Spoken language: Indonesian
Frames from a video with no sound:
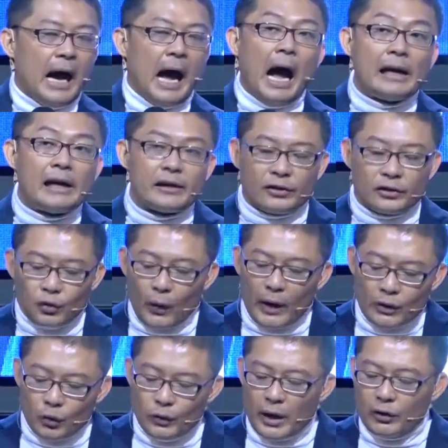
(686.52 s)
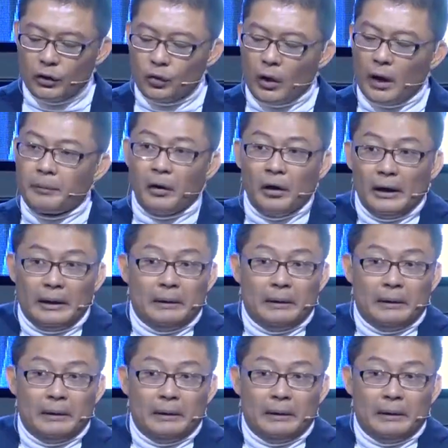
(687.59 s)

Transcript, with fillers: Ada sesuatu yang Tuhan mau.